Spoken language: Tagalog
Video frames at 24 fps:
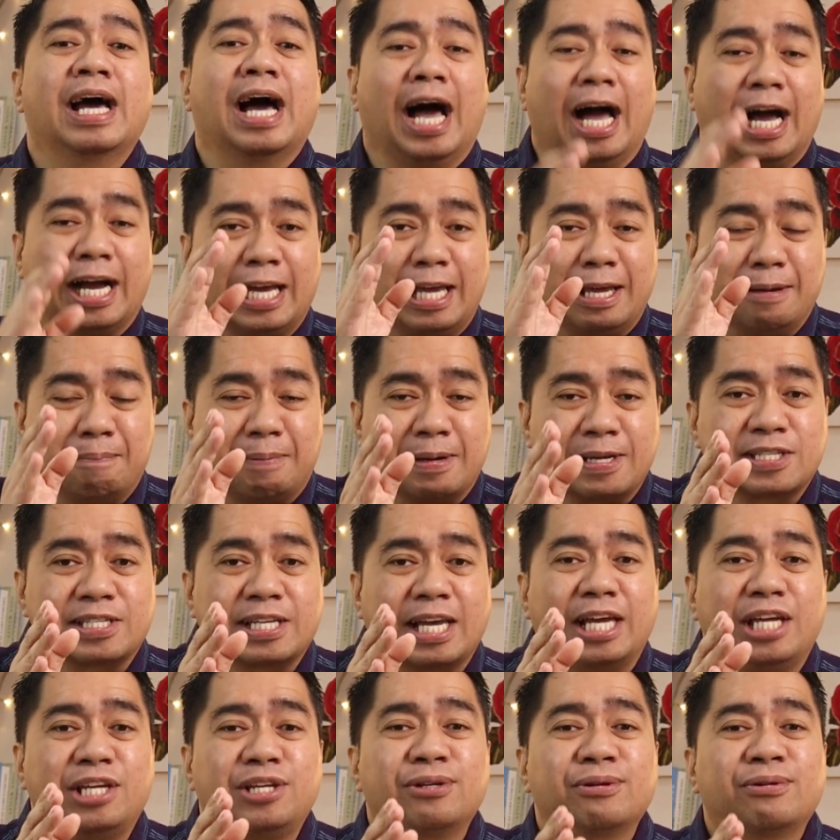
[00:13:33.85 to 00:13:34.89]
Ang iba
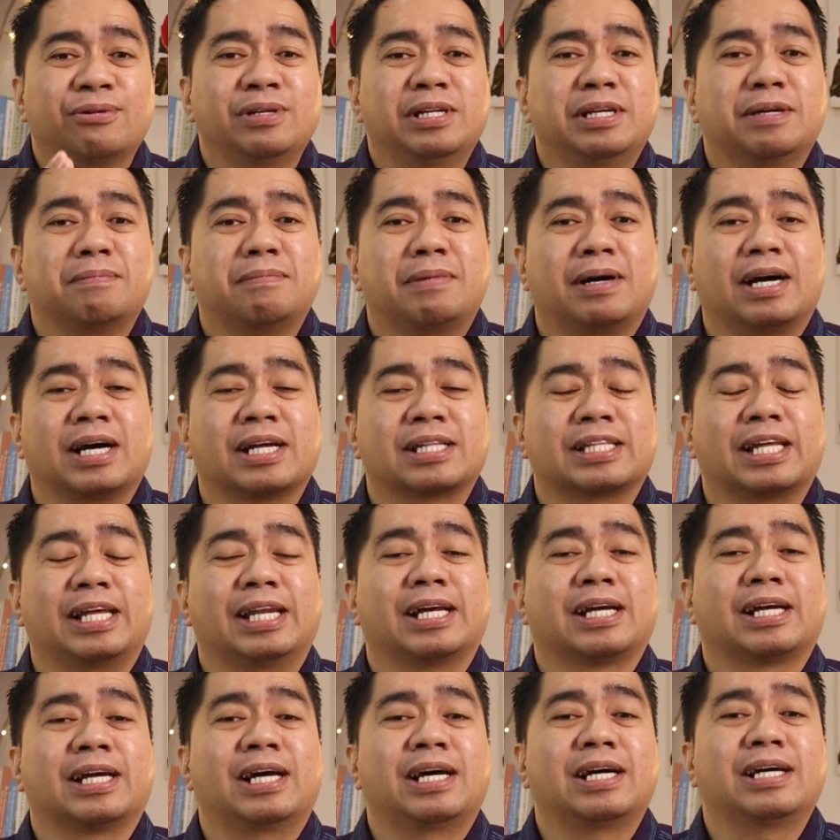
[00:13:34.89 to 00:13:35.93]
sa inyo ng mga
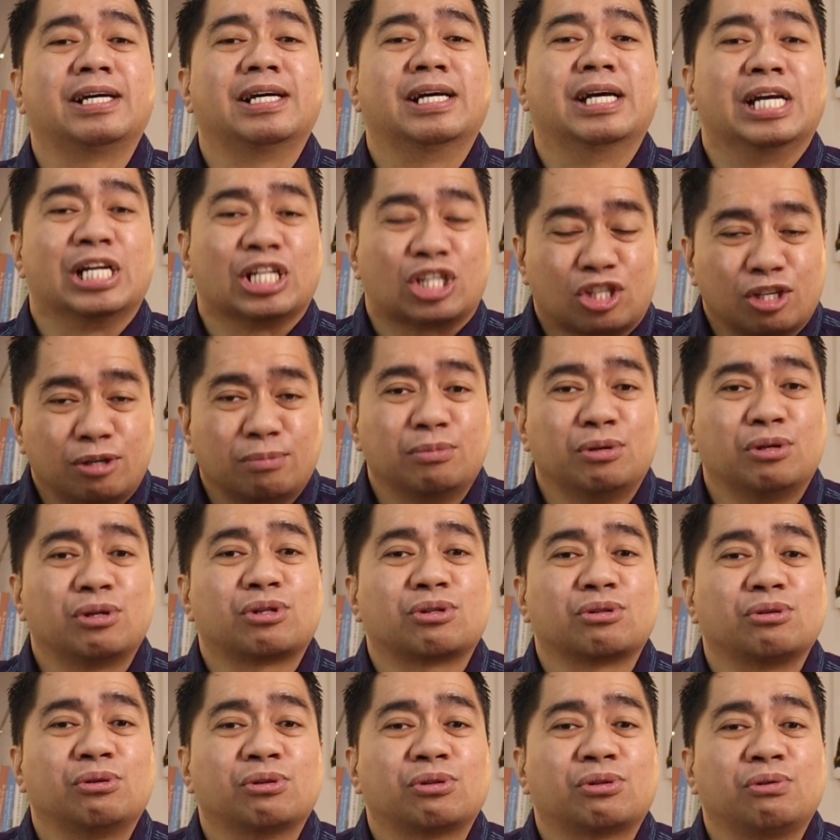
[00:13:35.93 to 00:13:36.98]
talagang
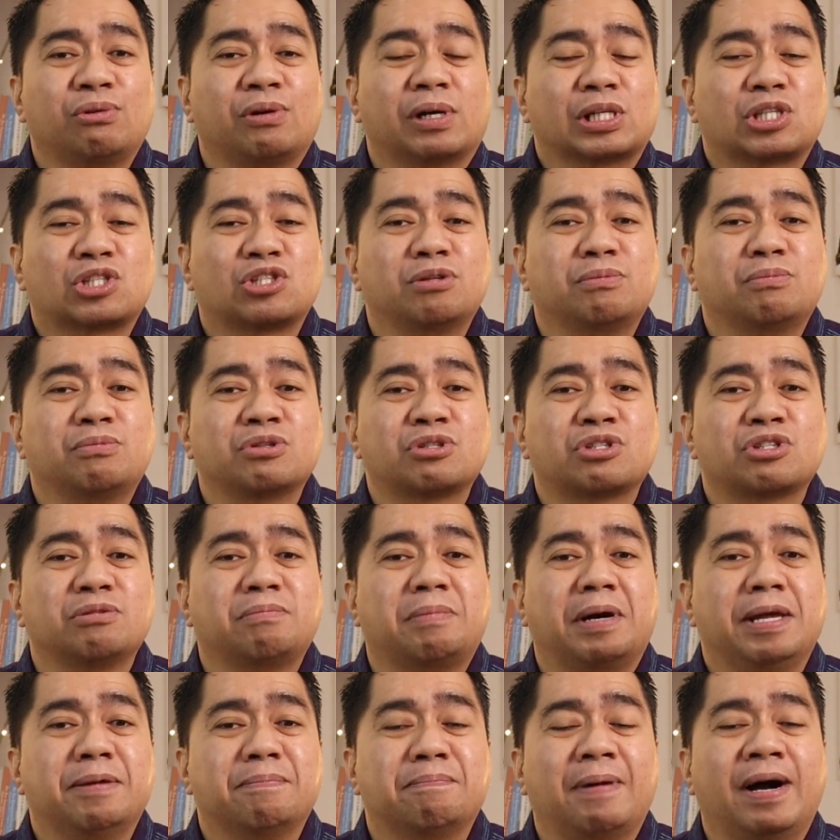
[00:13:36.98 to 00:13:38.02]
tumututok at
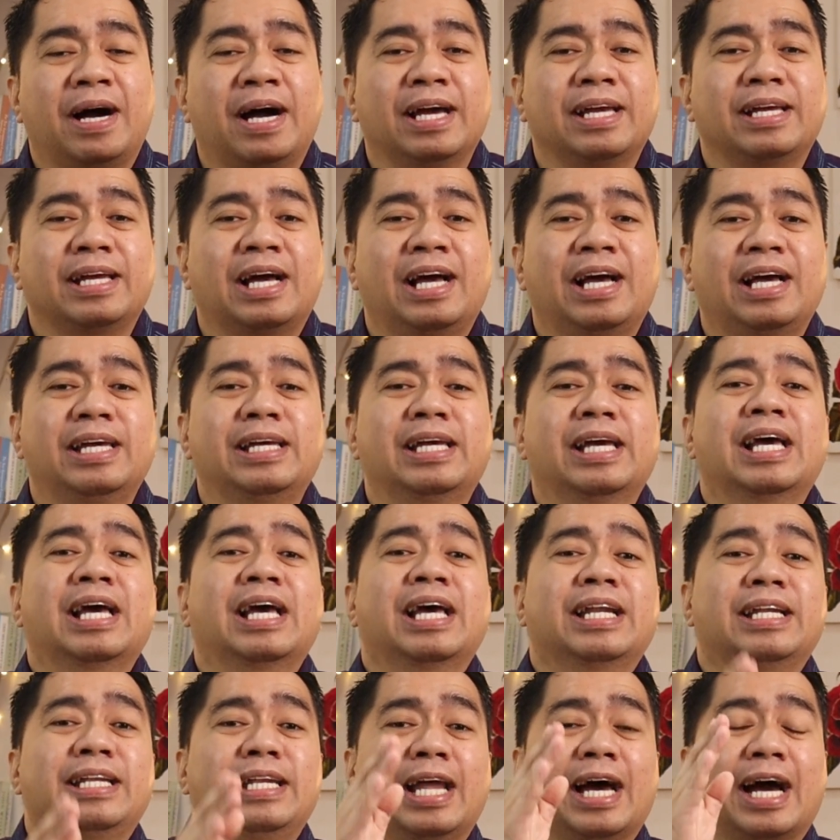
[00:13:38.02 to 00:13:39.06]
sumusubaybay ay
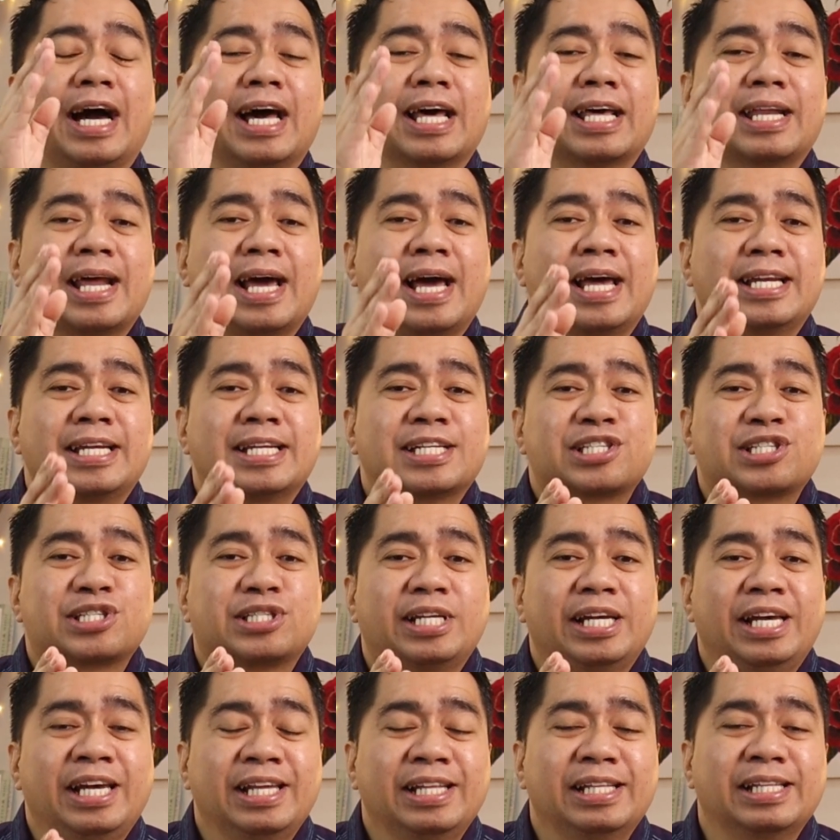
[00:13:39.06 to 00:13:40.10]
nakaranas
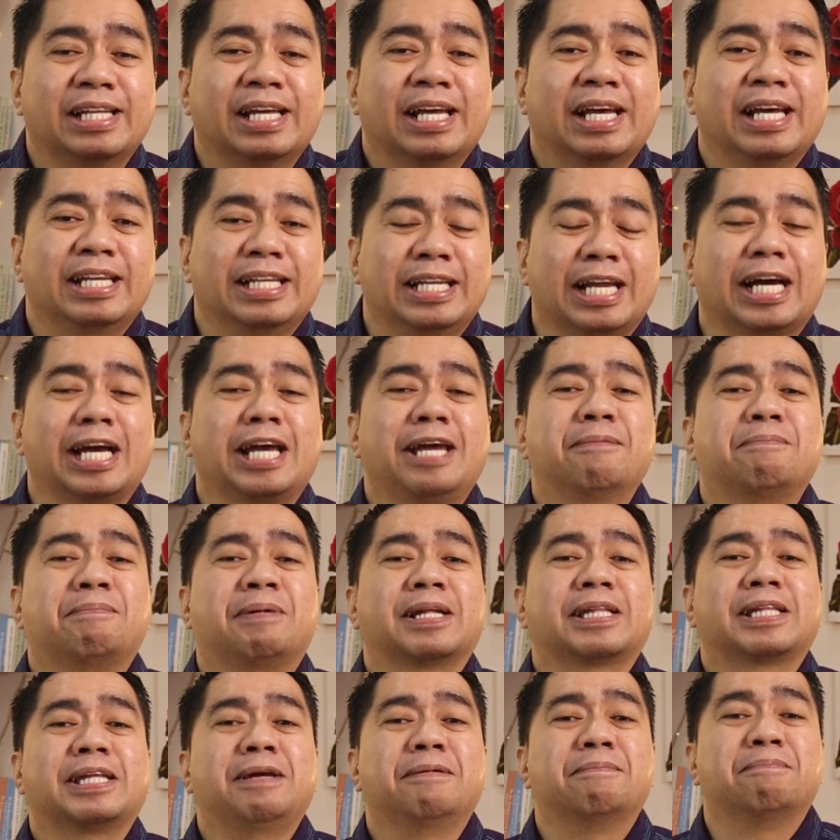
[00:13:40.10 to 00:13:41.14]
din ng
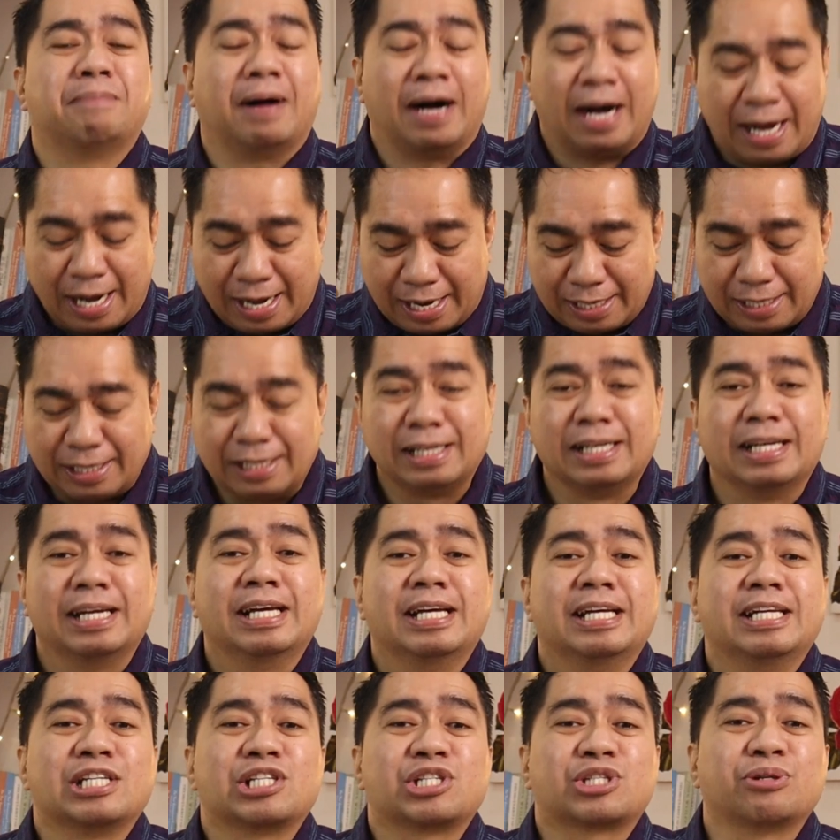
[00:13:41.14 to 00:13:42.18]
iba't ibang
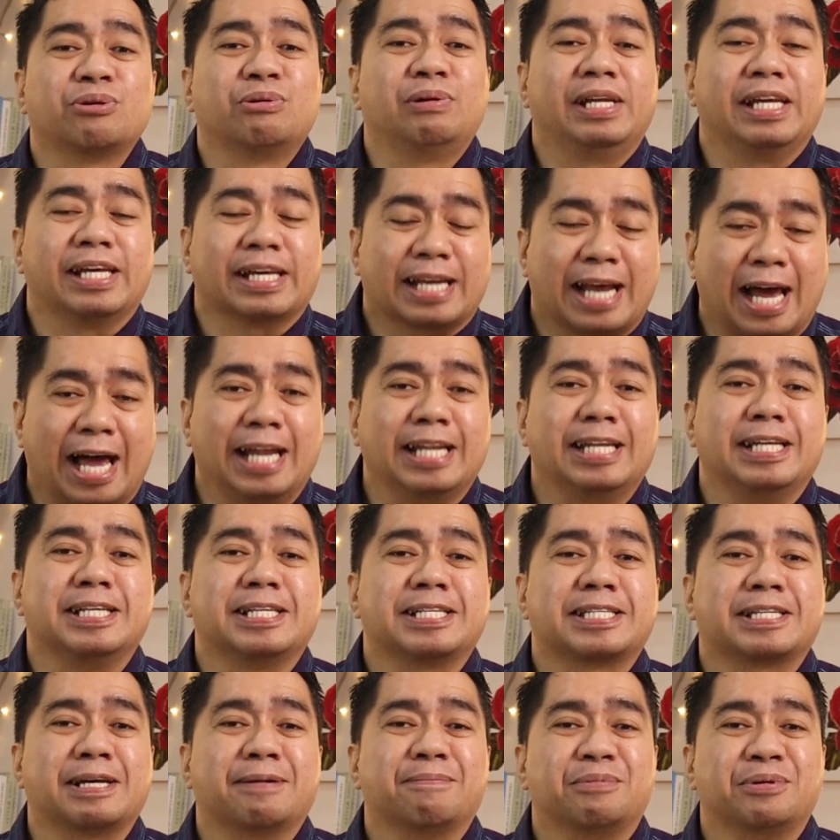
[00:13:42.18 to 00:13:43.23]

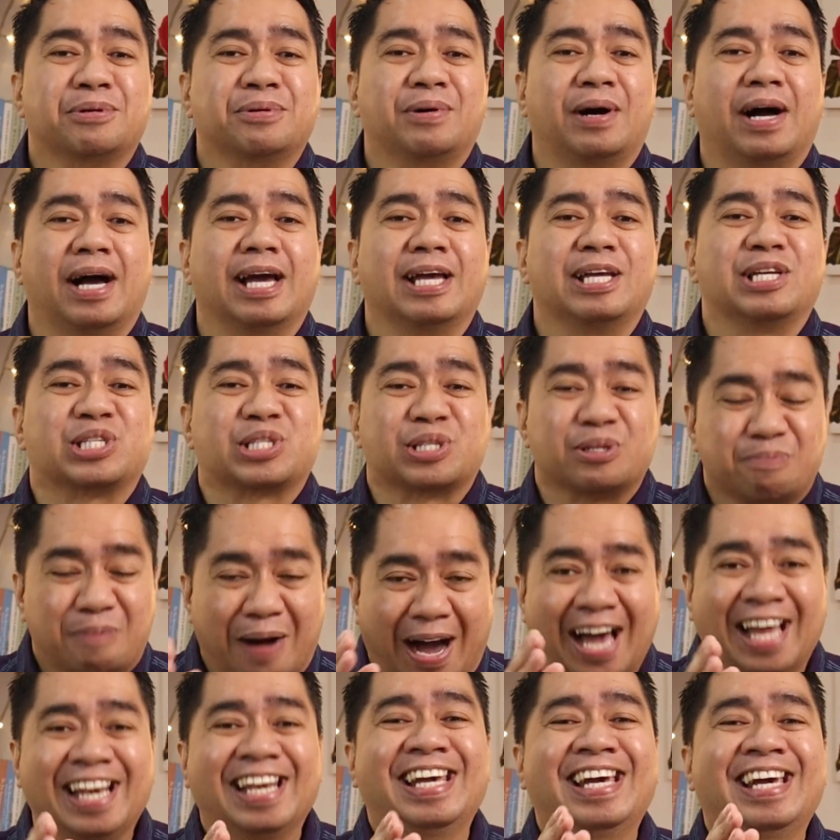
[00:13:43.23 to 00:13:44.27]
suliranin sa buhay.
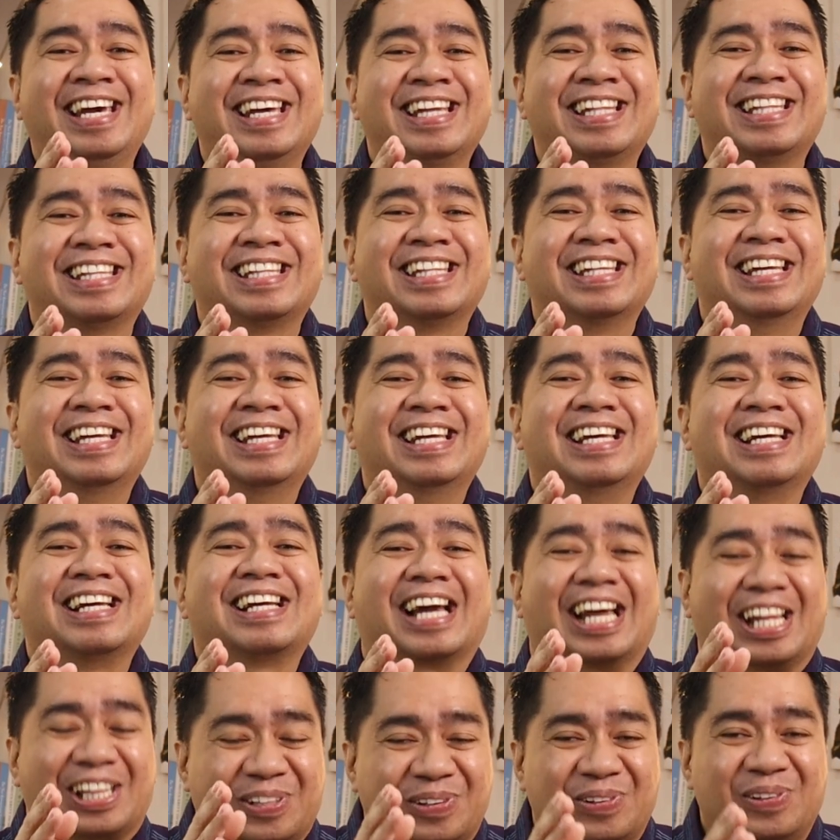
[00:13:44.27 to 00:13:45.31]
Subalit,
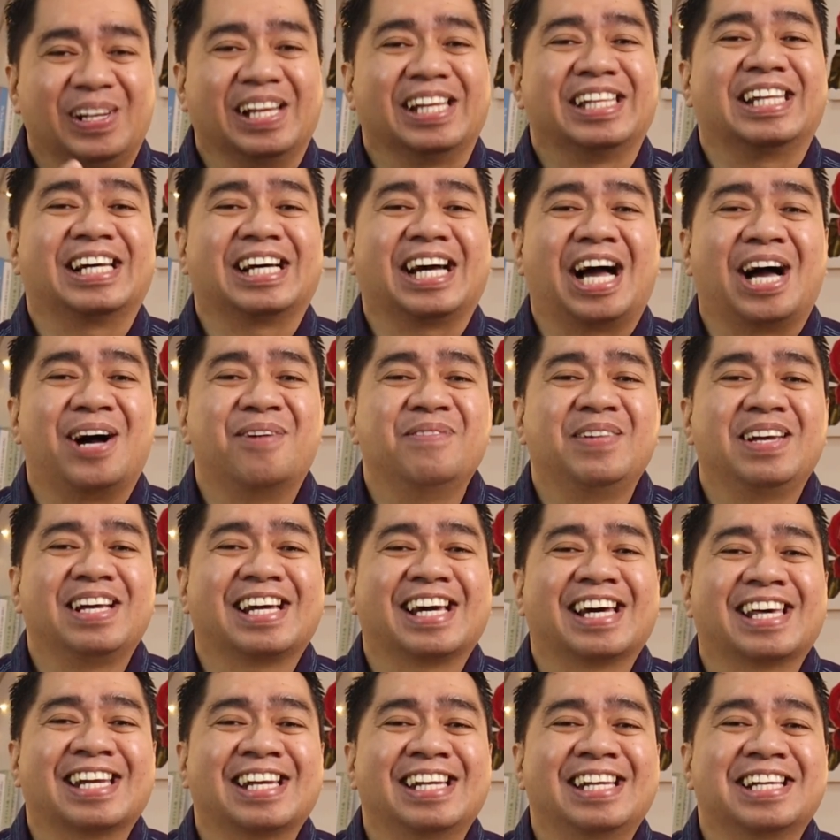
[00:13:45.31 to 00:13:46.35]
katulad ng aming
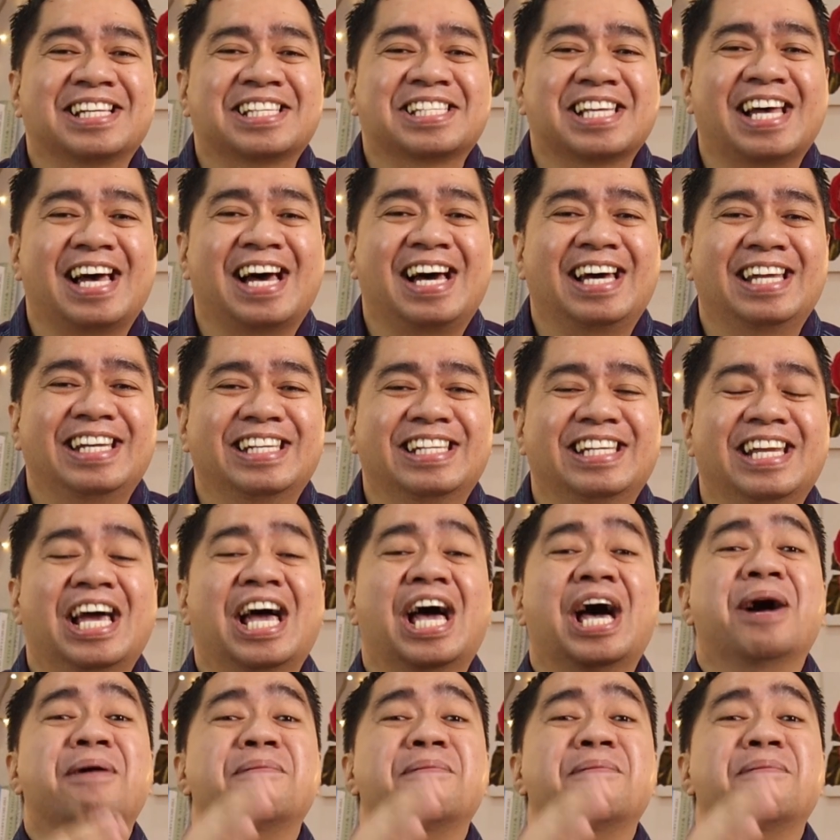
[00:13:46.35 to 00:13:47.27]
karanasan,